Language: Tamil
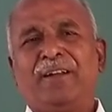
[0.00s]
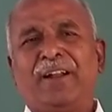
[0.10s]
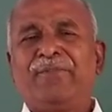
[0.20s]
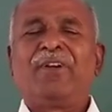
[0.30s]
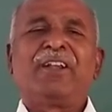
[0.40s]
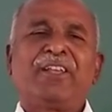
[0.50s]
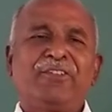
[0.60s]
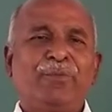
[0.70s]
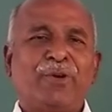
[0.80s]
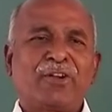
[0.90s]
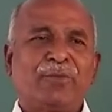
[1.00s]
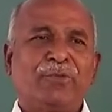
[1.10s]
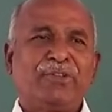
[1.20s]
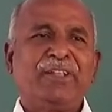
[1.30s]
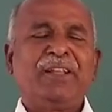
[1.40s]
அட்வான்டேஜ்னு
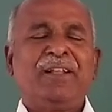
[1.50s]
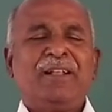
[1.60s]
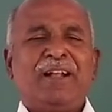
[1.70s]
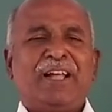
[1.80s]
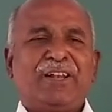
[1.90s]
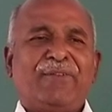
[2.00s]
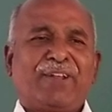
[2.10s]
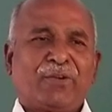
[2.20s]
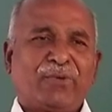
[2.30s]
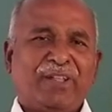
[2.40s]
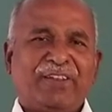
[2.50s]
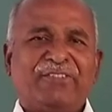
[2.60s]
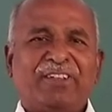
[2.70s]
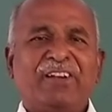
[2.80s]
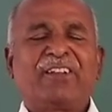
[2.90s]
பார்க்கும்போது அதில் வரக்கூடிய
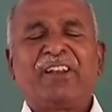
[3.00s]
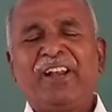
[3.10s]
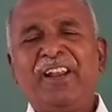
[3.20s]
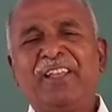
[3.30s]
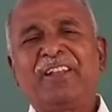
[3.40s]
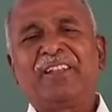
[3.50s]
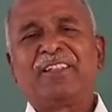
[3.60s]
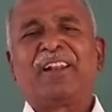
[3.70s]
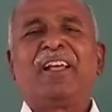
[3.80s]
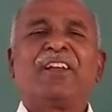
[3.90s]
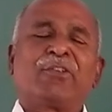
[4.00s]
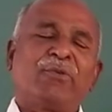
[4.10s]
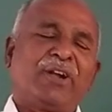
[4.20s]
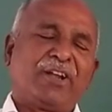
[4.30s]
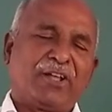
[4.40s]
ரிசல்ட் ரீடிங் இதெல்லாம்
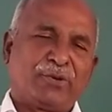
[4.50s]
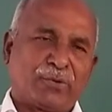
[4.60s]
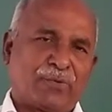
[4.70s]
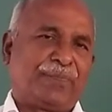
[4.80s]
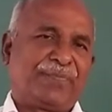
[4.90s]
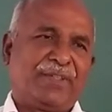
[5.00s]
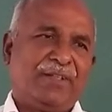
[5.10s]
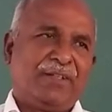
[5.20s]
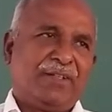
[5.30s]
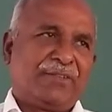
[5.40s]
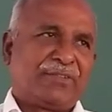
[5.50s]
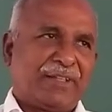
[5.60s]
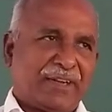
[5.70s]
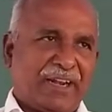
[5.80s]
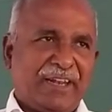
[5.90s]
அக்யூரேட்டாக இருக்கும் ஸோ
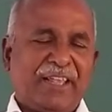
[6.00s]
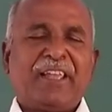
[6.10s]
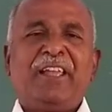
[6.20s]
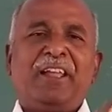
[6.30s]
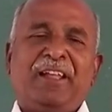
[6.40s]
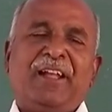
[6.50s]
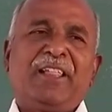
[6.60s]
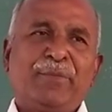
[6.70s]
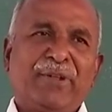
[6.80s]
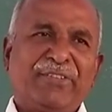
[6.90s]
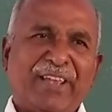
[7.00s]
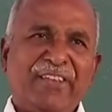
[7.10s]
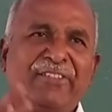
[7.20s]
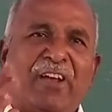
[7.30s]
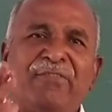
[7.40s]
அதனால் இன்றைக்கி அந்த மாதிரி
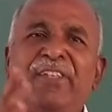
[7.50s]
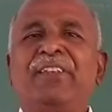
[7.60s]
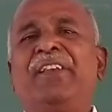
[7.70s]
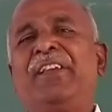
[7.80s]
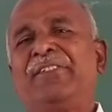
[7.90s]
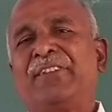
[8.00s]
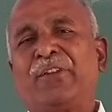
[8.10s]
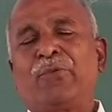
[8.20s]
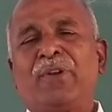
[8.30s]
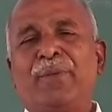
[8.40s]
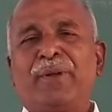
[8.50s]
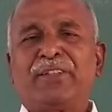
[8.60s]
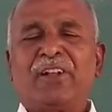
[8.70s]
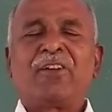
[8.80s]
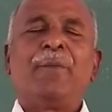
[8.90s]
சைஸ் ஆஃப் தி சர்க்கியூட்லாம்
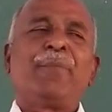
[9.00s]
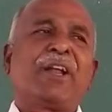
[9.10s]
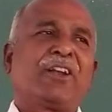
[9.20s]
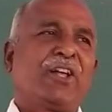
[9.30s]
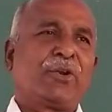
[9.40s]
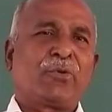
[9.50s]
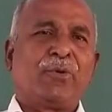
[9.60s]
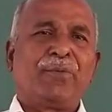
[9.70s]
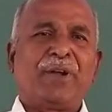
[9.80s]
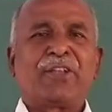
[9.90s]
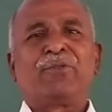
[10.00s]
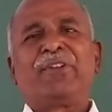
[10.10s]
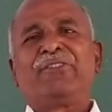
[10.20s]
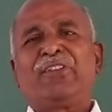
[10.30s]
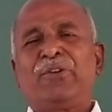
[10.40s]
பார்த்தீங்கன்னா காம்பேக்டாக இருக்கும்
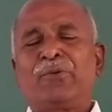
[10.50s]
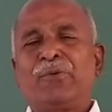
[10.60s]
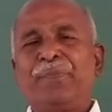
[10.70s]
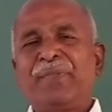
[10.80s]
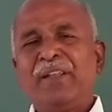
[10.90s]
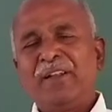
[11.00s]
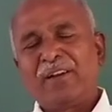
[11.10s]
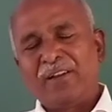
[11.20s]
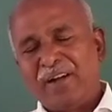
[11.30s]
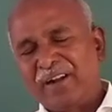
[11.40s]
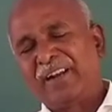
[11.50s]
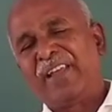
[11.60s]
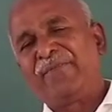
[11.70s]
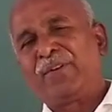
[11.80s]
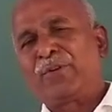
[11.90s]
அக்யூரேசி இருக்கும் லாங்
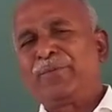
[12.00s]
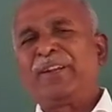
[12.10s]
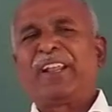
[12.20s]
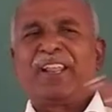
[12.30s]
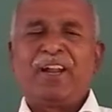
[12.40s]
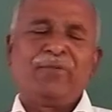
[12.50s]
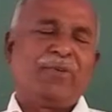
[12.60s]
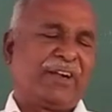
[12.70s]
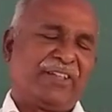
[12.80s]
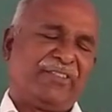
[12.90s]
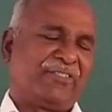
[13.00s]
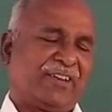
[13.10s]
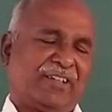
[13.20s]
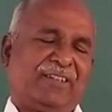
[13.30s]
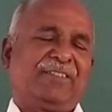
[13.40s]
லைஃப்பில் வரும் நிறைய அட்வான்டேஜஸ்
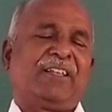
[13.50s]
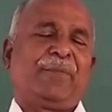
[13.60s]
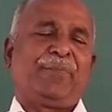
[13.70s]
இருக்குது சார்